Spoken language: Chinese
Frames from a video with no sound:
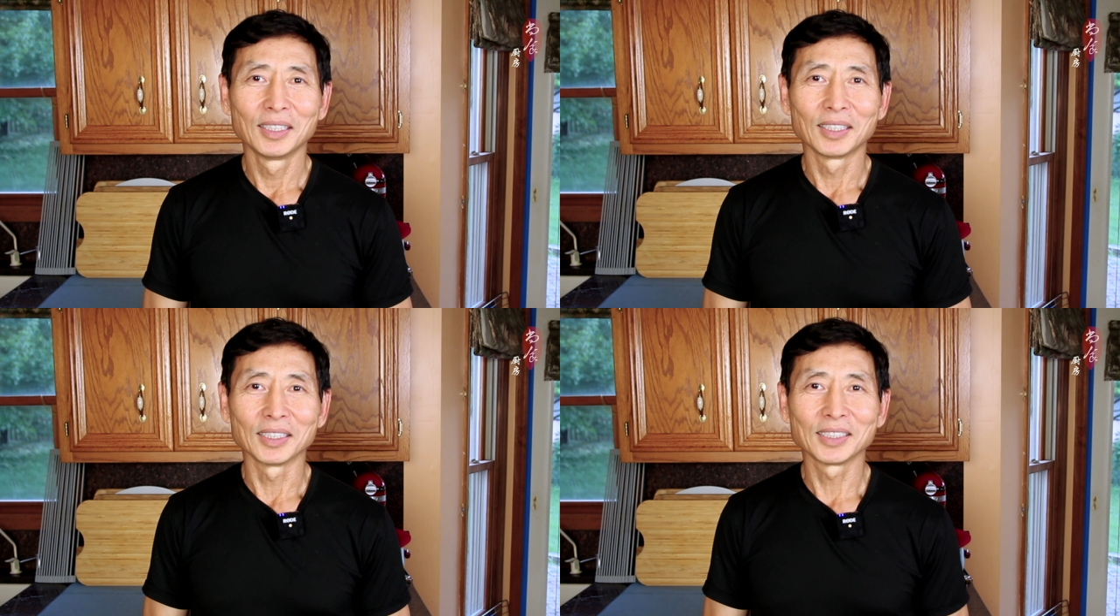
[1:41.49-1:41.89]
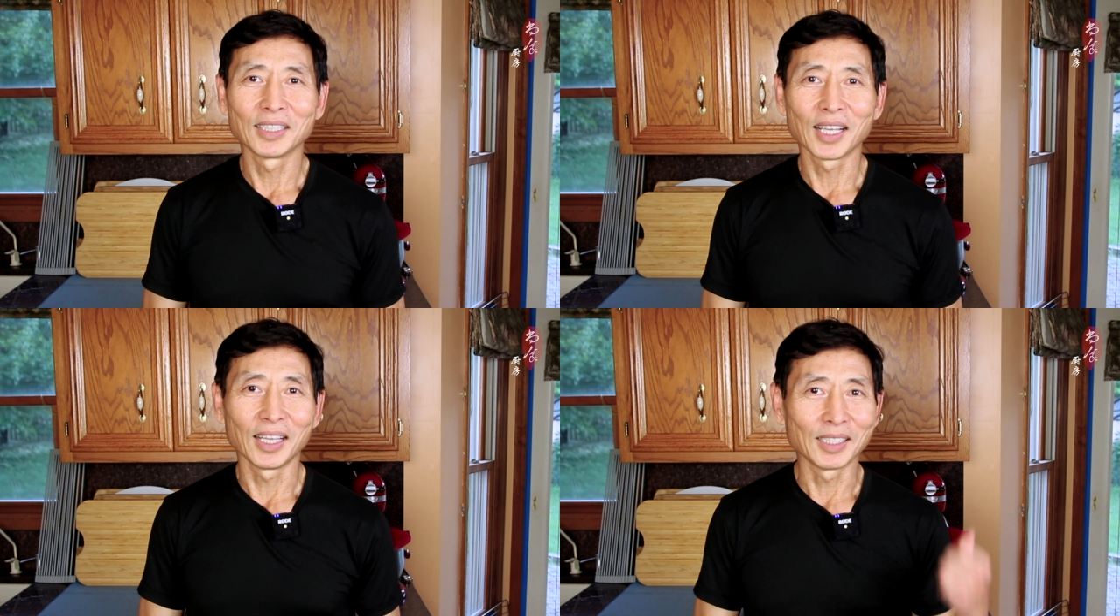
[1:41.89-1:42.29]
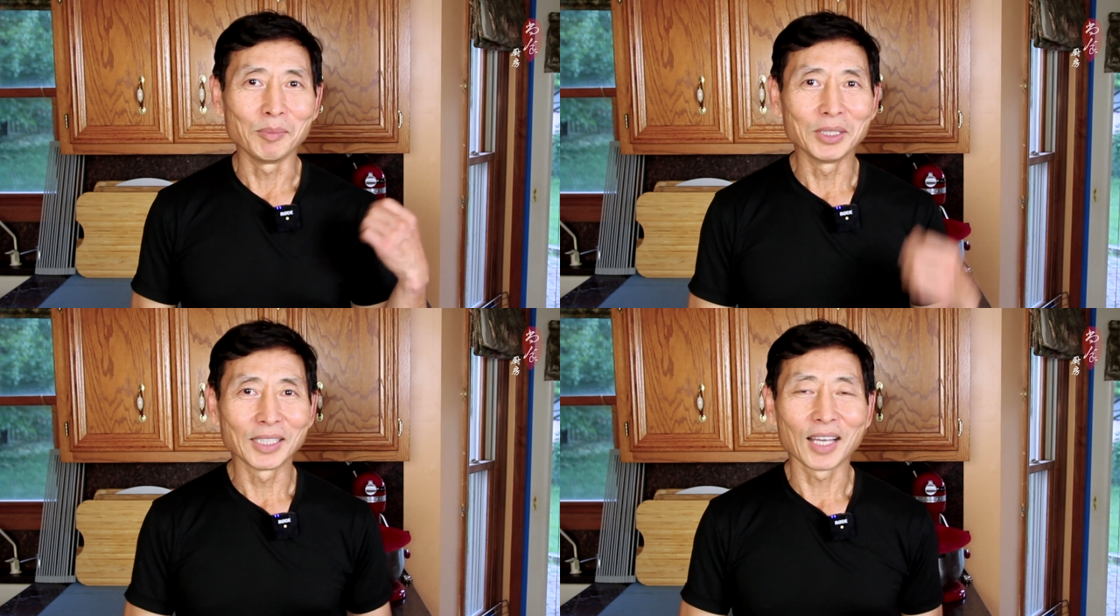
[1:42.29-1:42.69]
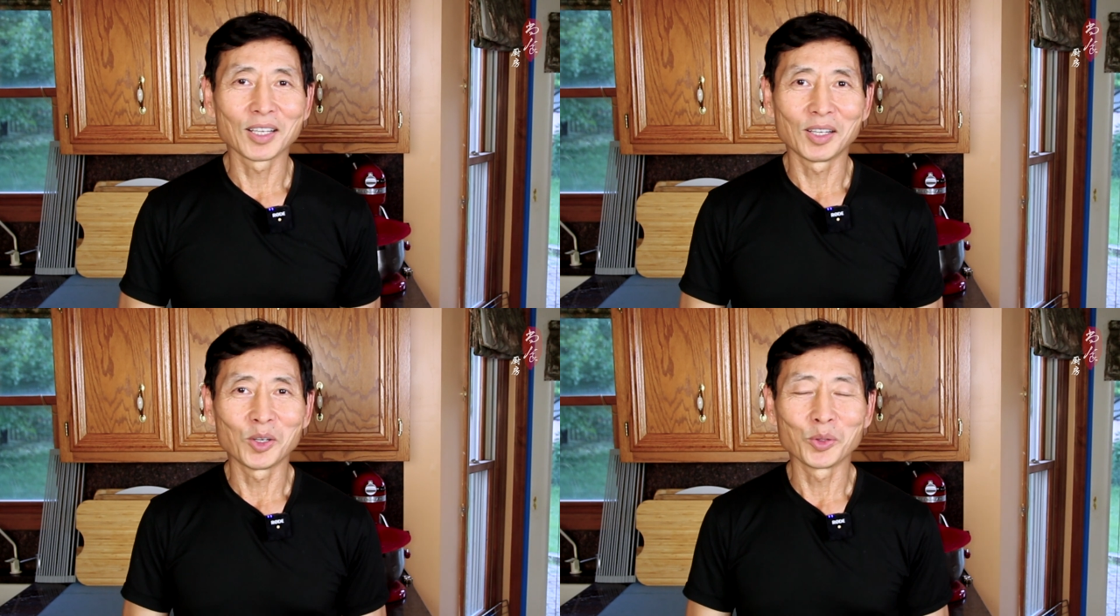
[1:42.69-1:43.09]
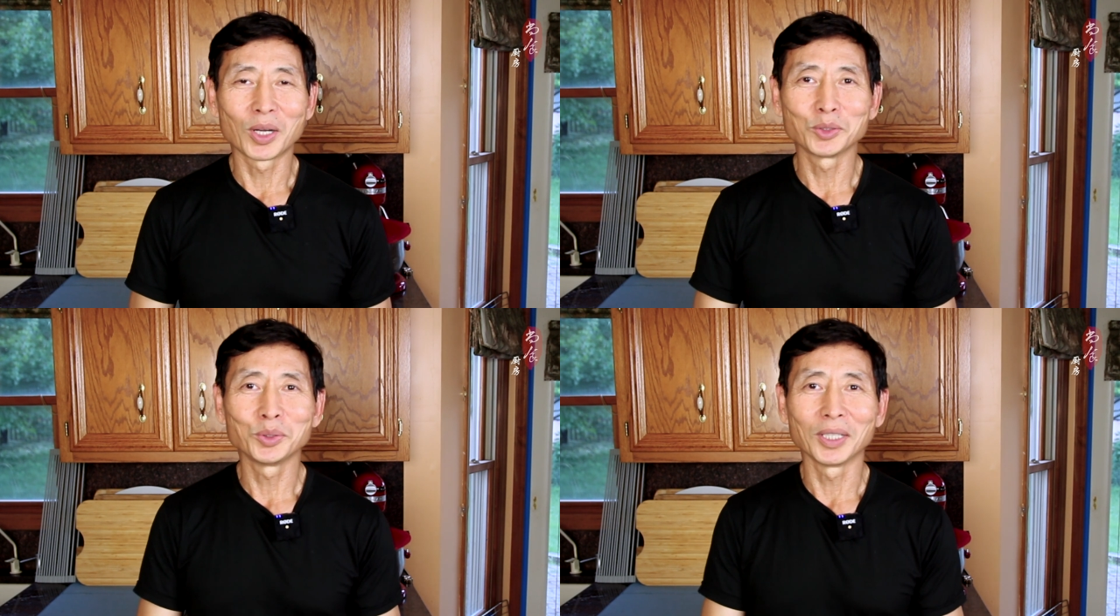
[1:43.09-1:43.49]
那现在咱们拿到后
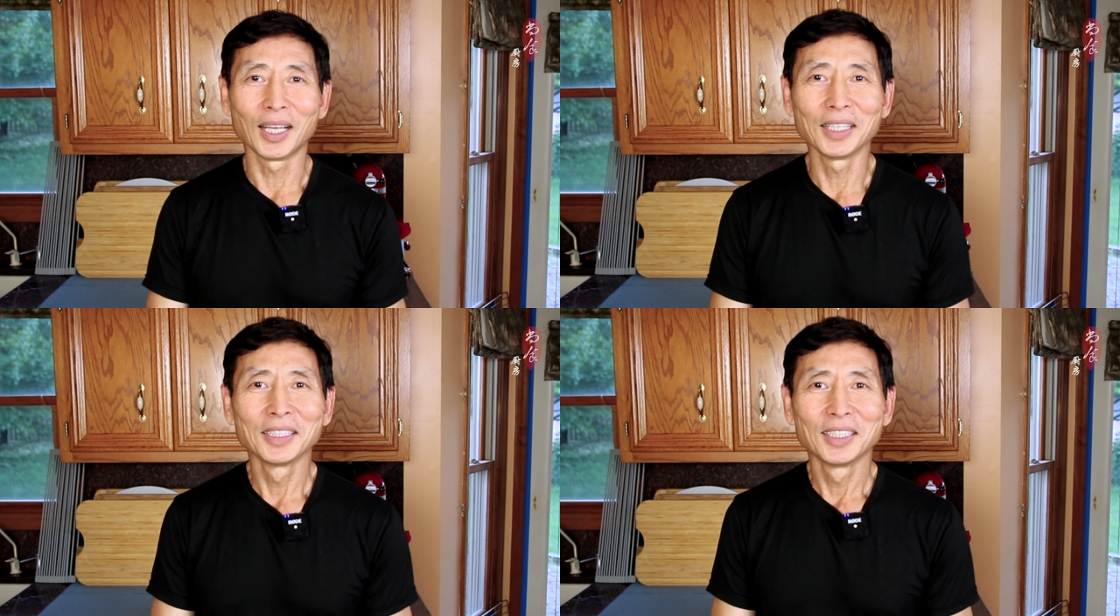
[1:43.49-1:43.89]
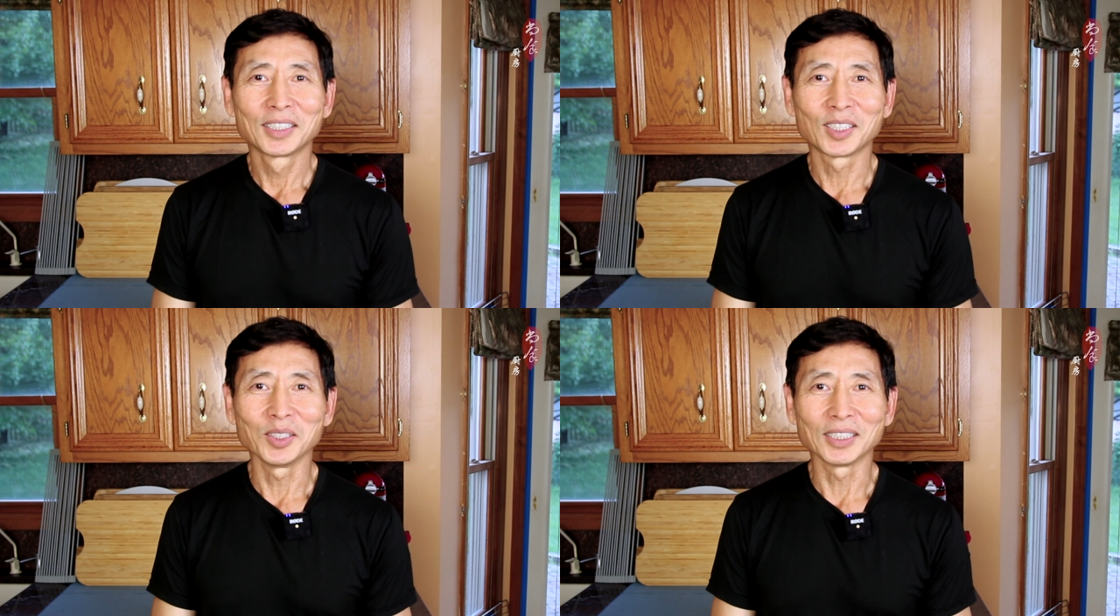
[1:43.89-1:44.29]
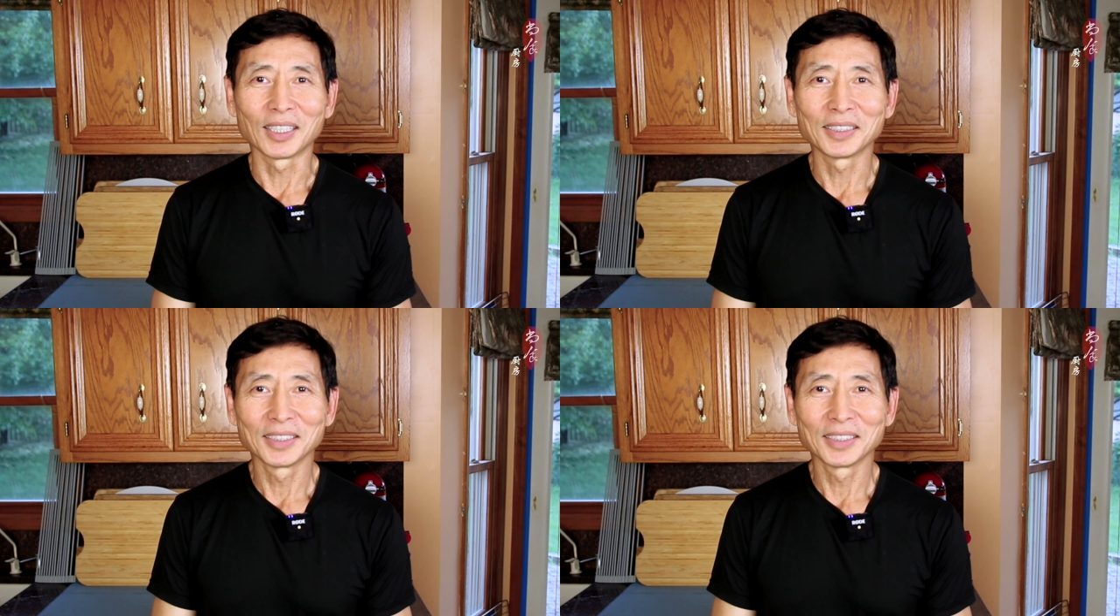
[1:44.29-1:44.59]
院去来烧一下。